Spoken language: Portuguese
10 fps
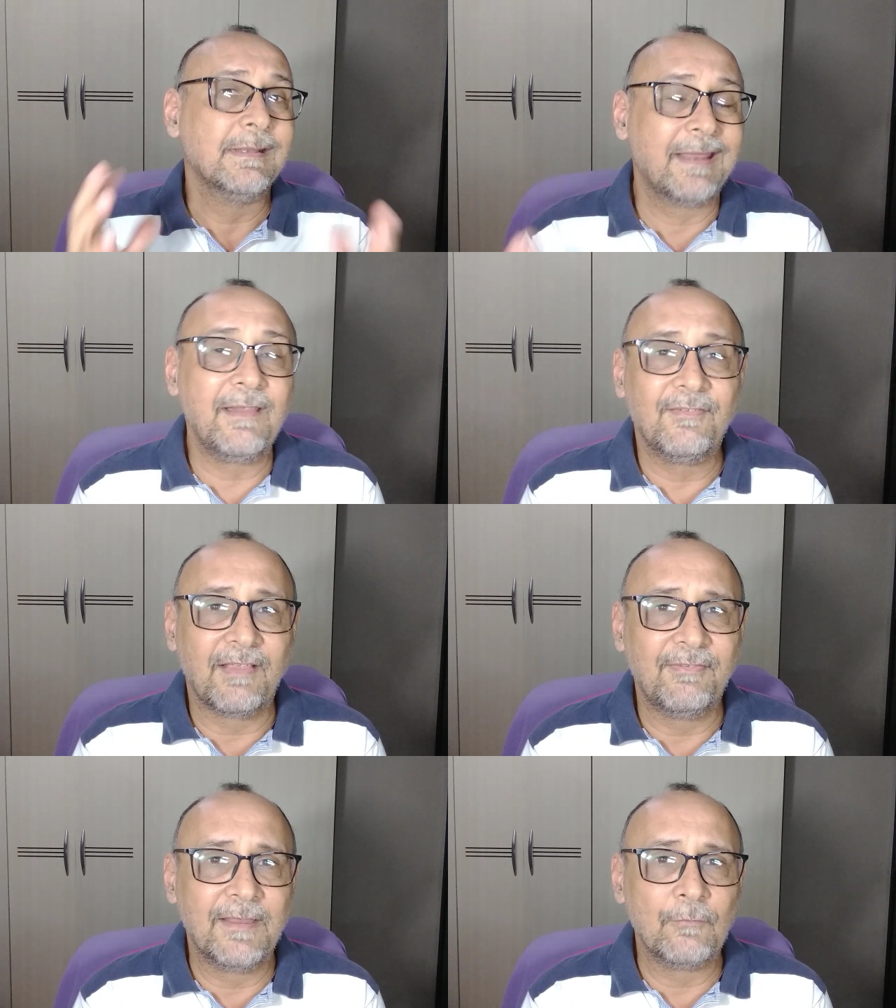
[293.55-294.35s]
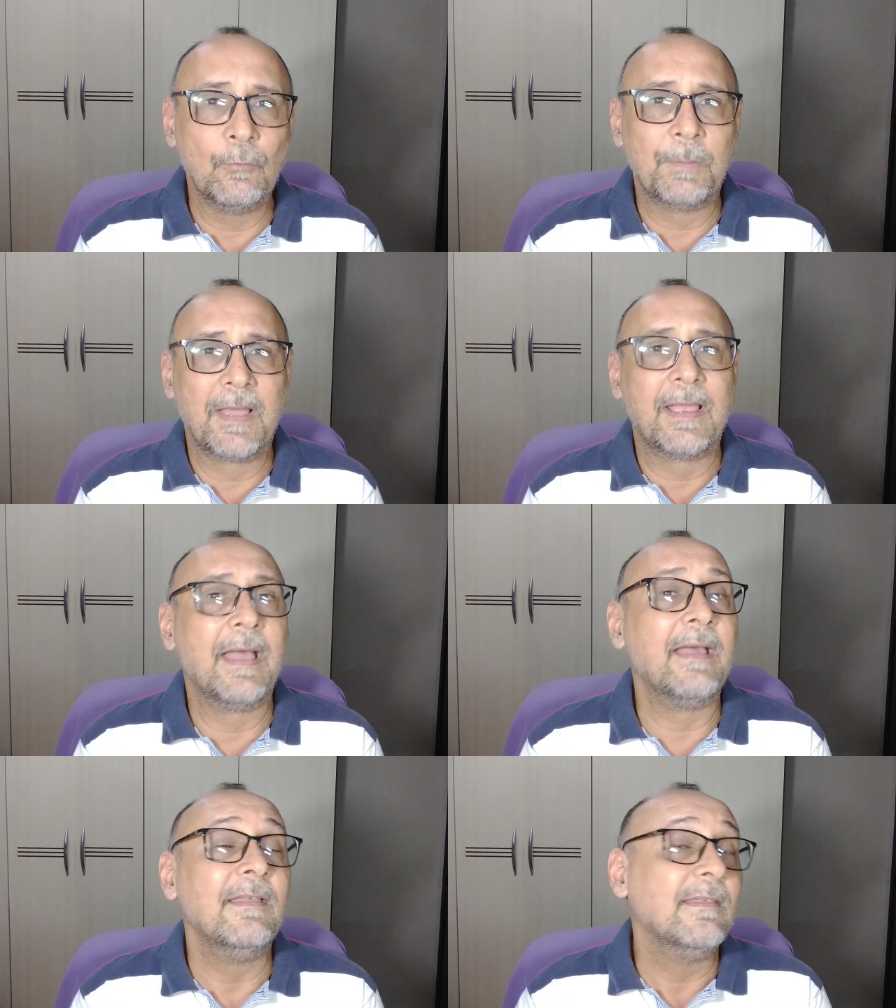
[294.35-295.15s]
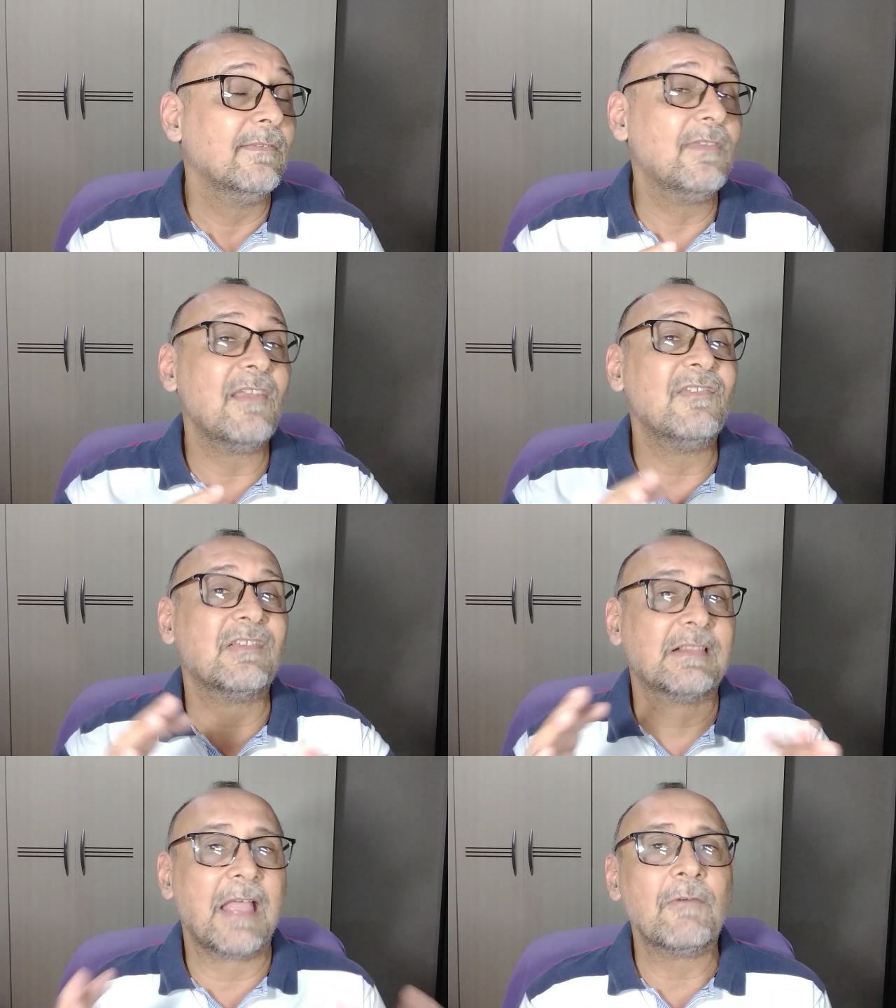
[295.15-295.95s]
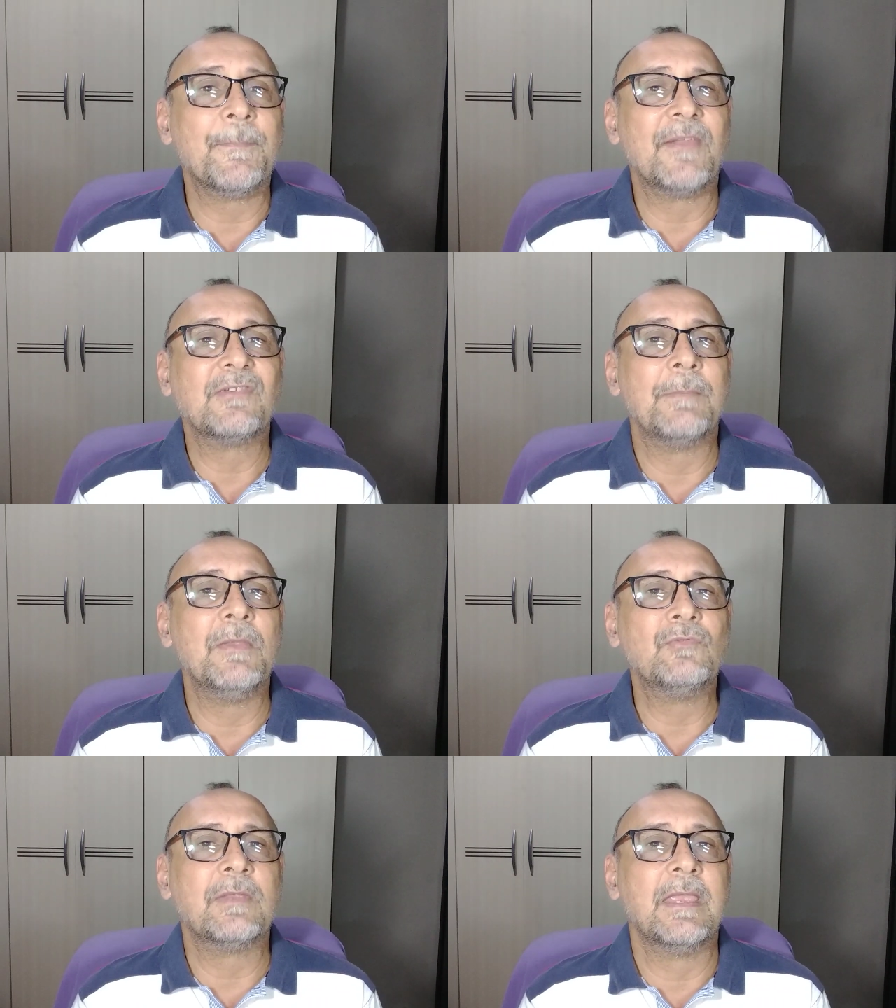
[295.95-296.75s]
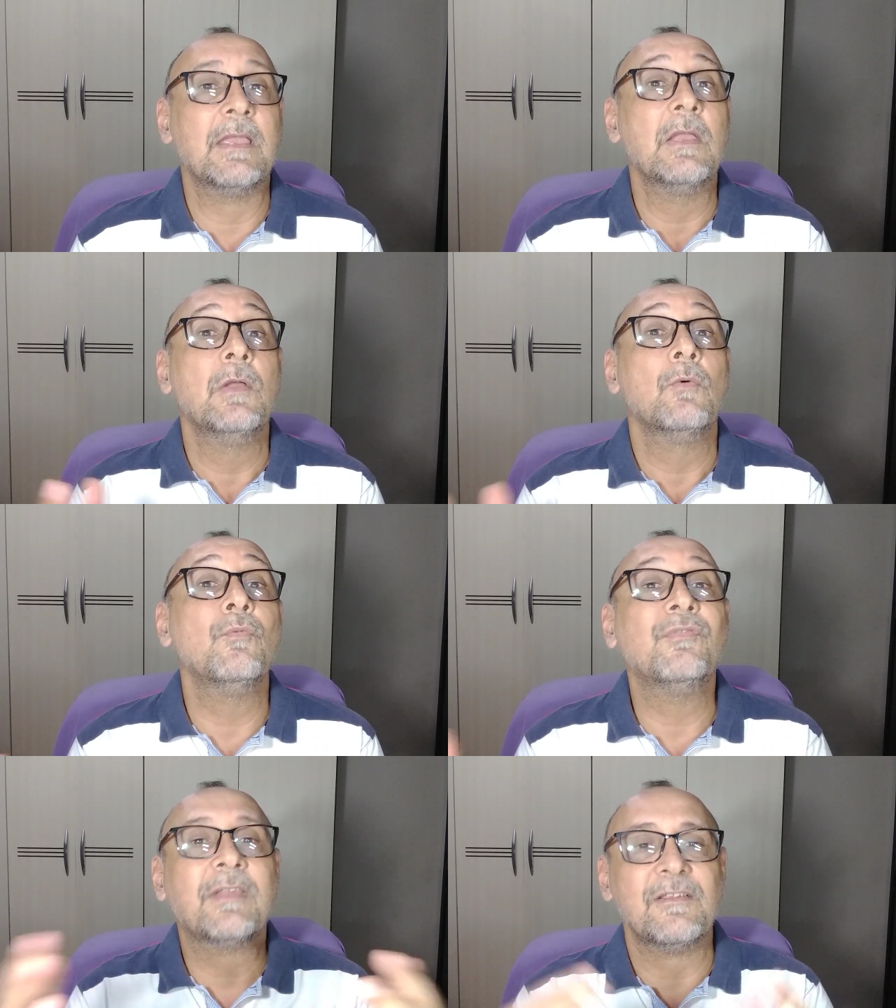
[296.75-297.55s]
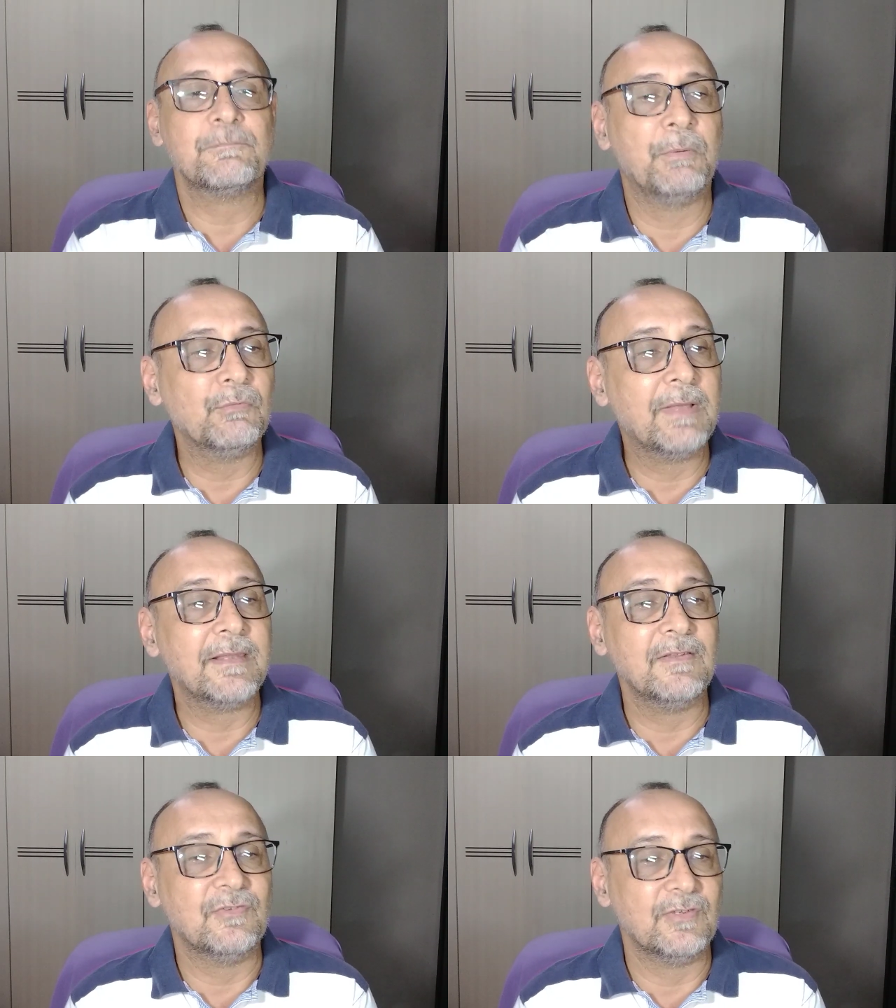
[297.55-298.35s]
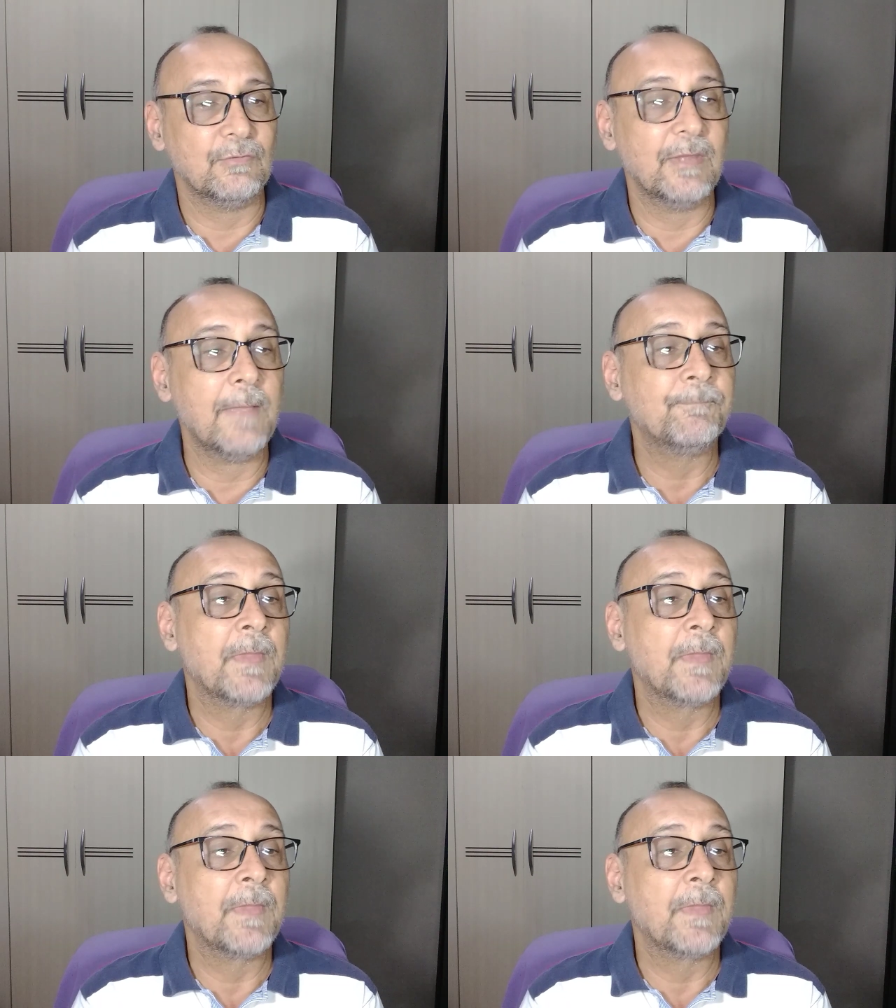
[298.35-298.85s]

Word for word: 3 a 0 no placar, já estava praticamente o quê? Com os três pontos garantidos, né?